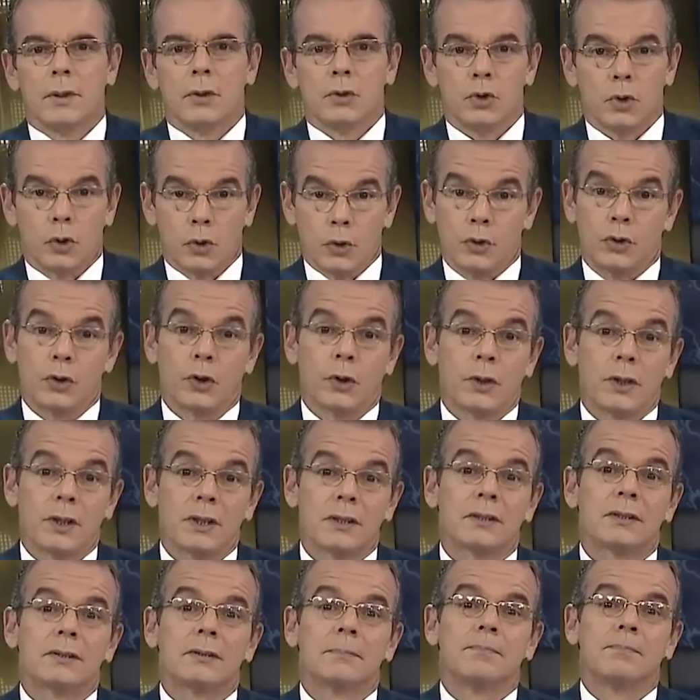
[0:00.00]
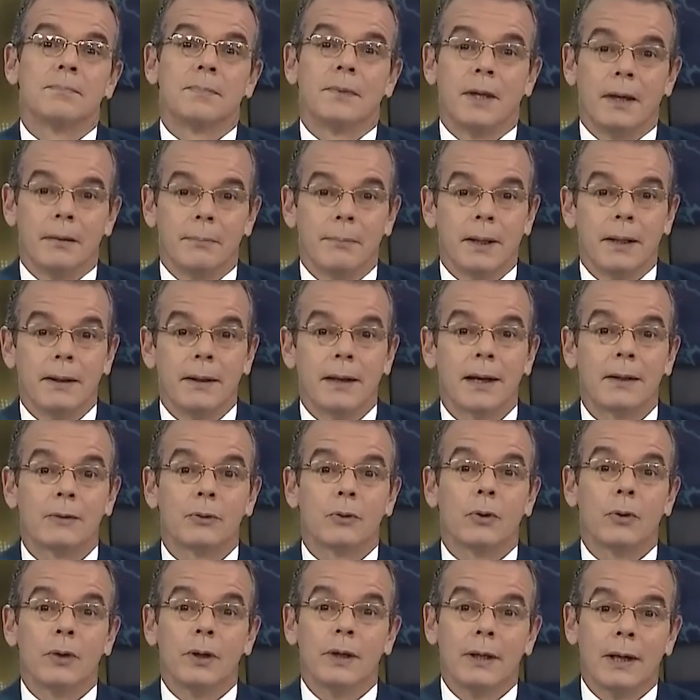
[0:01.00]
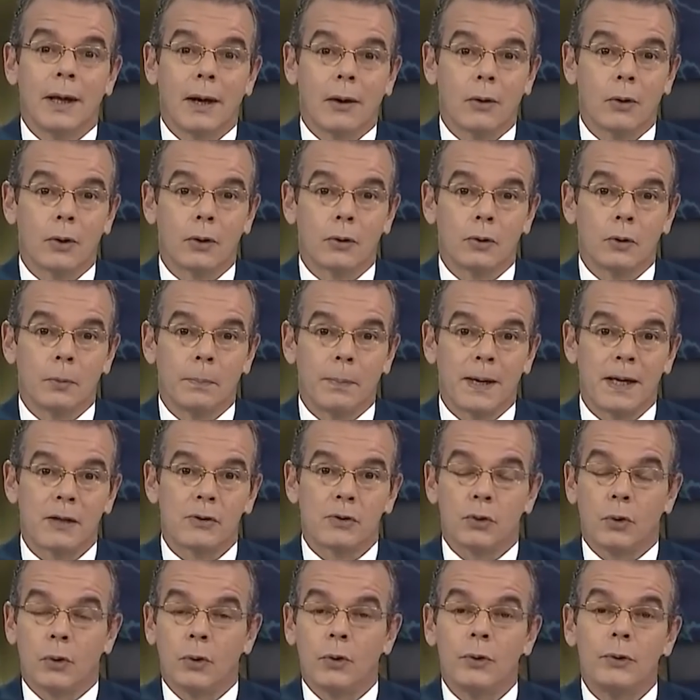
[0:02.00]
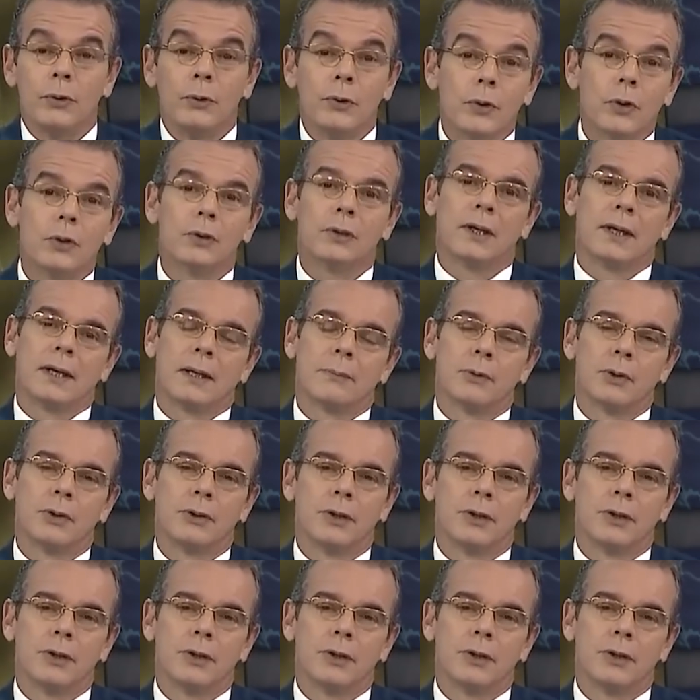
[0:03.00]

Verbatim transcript: Soluciones de inmediato y a corto plazo, no tenemos